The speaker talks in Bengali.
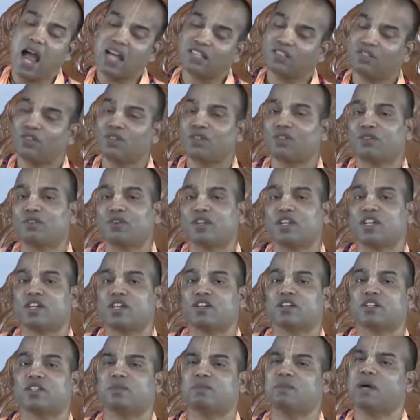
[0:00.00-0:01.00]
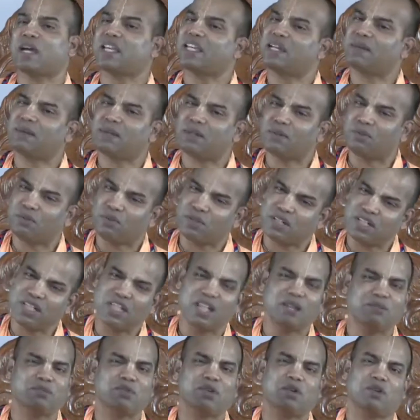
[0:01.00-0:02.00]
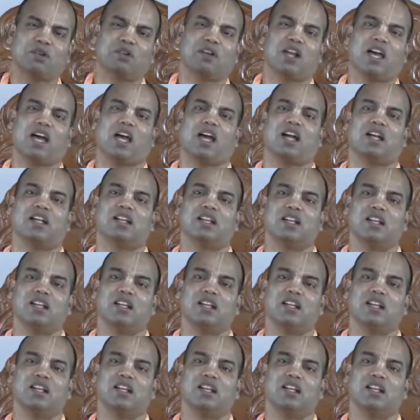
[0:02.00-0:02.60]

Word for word: আদর করে করে ভাই একবার হরিনাম করো না